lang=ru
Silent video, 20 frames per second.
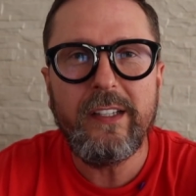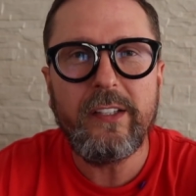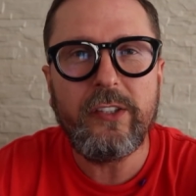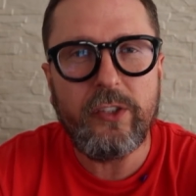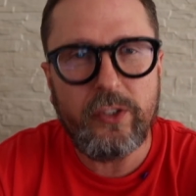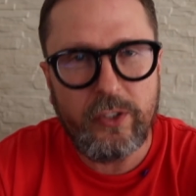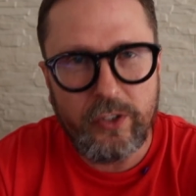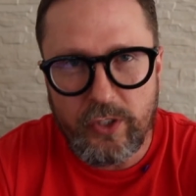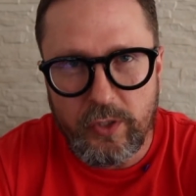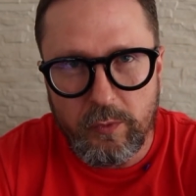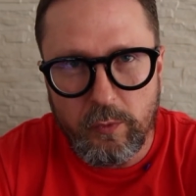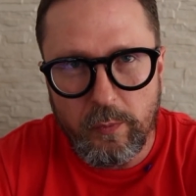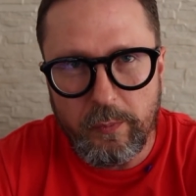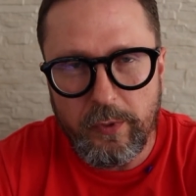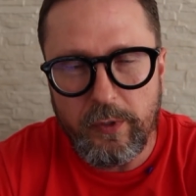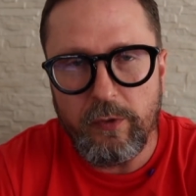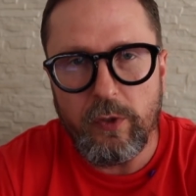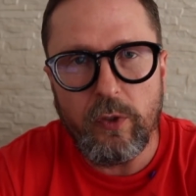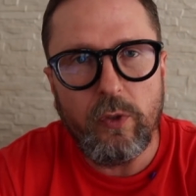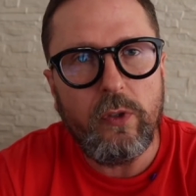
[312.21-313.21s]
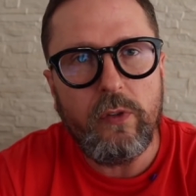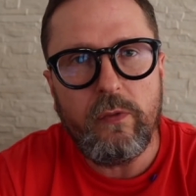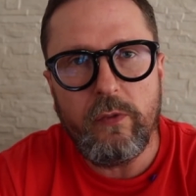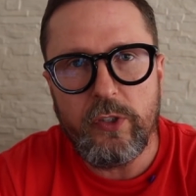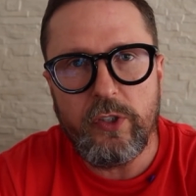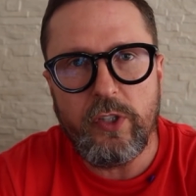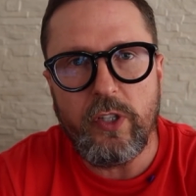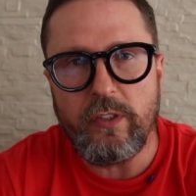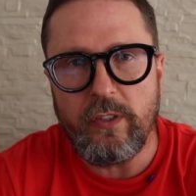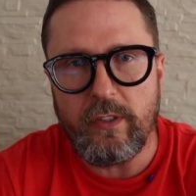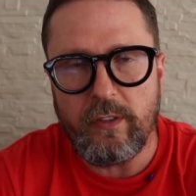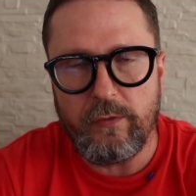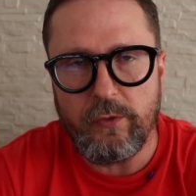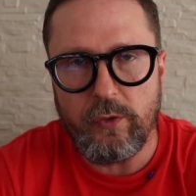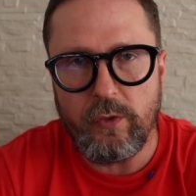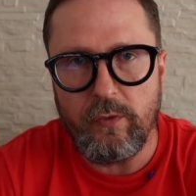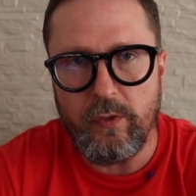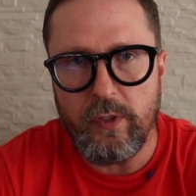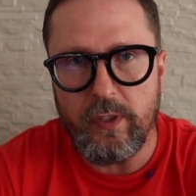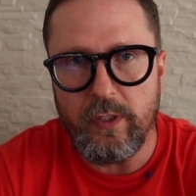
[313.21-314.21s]
К чему привело, вы сейчас это
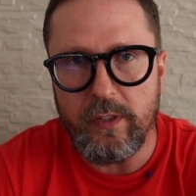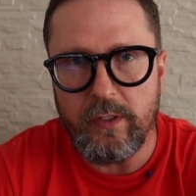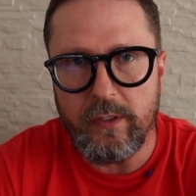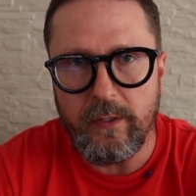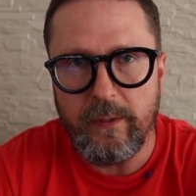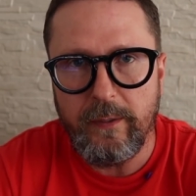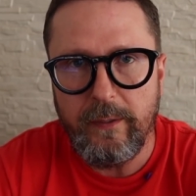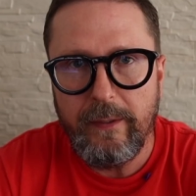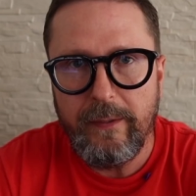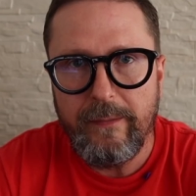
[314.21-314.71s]
все видите.